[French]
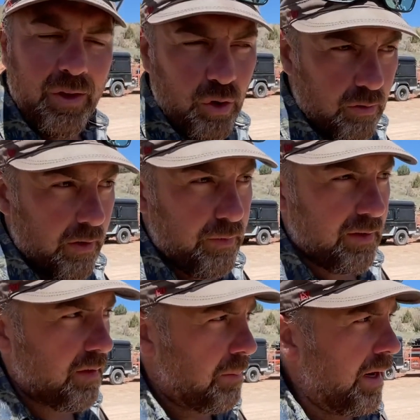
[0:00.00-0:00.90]
Donc on va
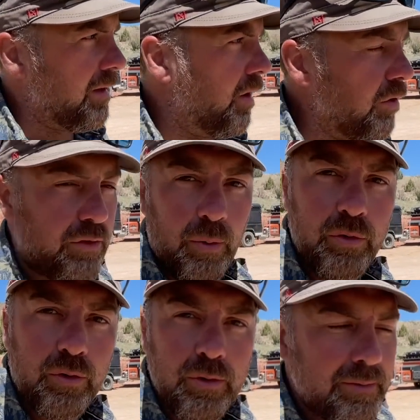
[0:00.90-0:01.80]
faire cette balade ensemble
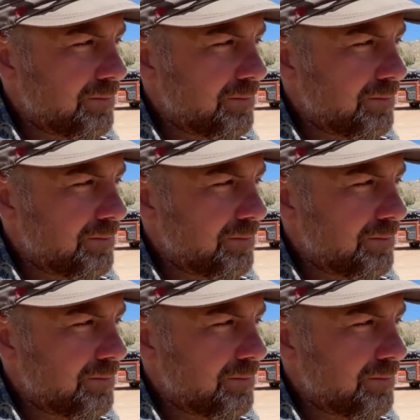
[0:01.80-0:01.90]
du coup.